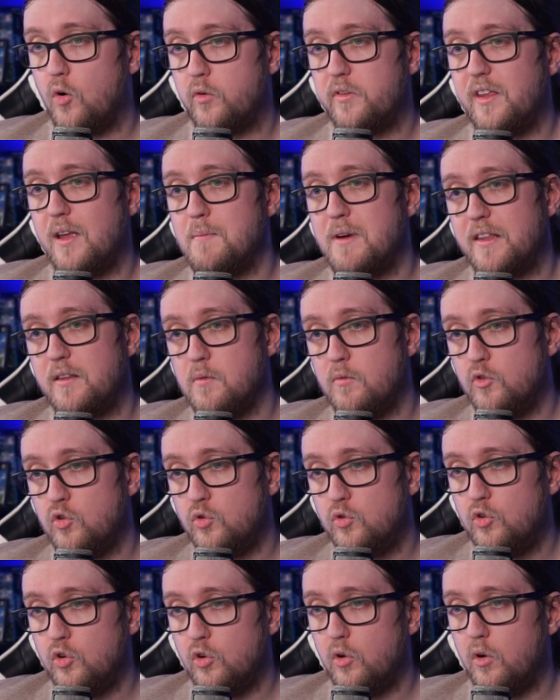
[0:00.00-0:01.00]
Donc c'est un maximum
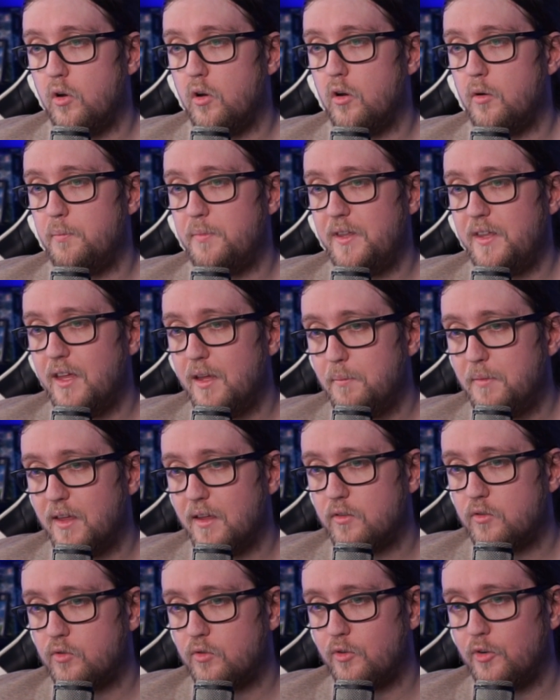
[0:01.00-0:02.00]
de deux euh, billets
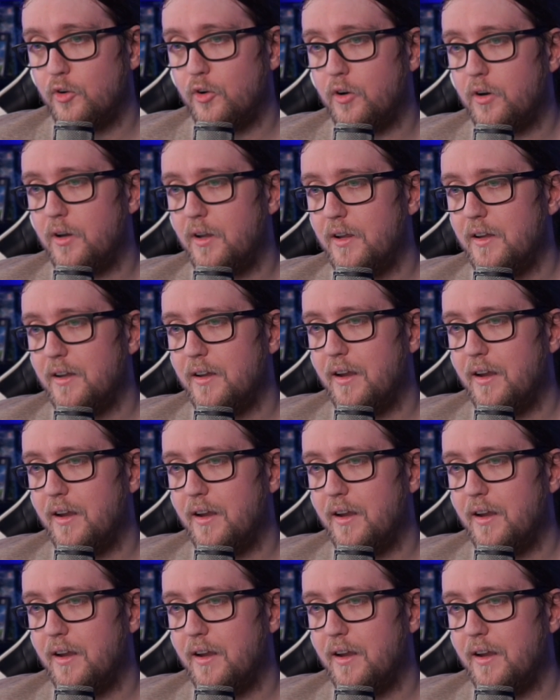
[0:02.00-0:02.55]
bien sûr.